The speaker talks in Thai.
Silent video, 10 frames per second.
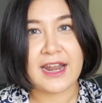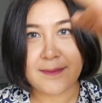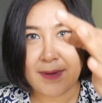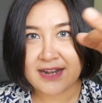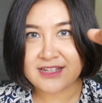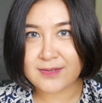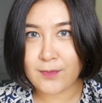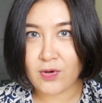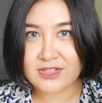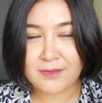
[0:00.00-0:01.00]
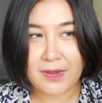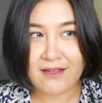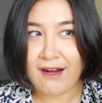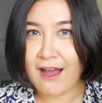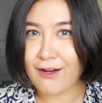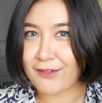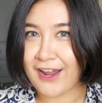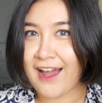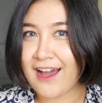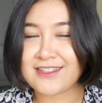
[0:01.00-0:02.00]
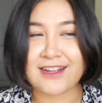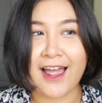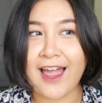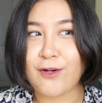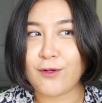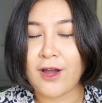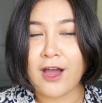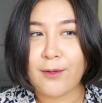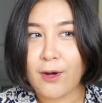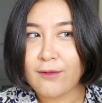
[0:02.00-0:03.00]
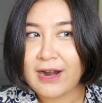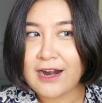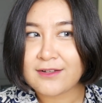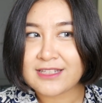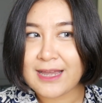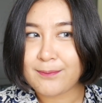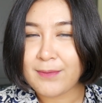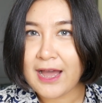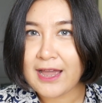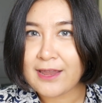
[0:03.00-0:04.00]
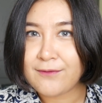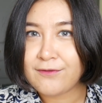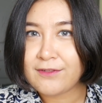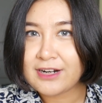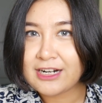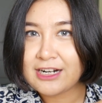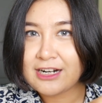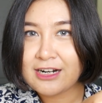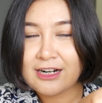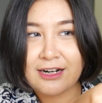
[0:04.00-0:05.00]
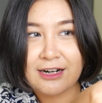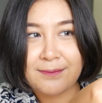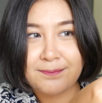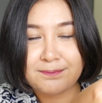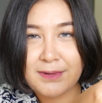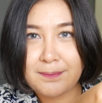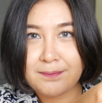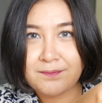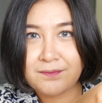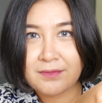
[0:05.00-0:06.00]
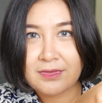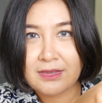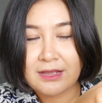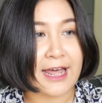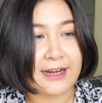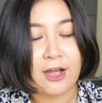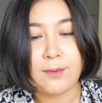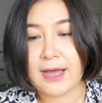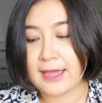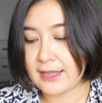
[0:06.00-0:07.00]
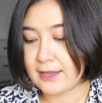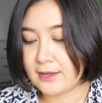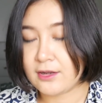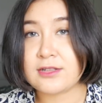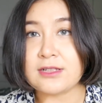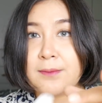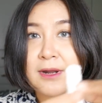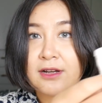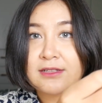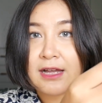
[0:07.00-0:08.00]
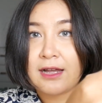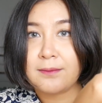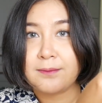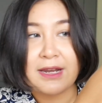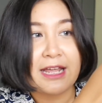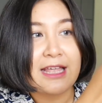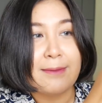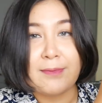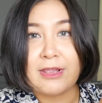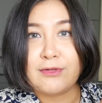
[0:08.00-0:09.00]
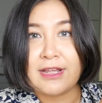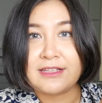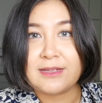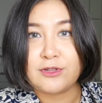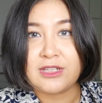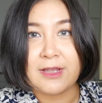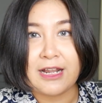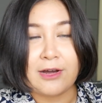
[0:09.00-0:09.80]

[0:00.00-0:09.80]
อันนี้เป็นจิมิเรานะคะเสร็จแล้ววอลเราเสียบไปปุ๊บดันเข้าไปมันก็จะเป็นหน้าตาแบบนี้อยู่ในจิมิ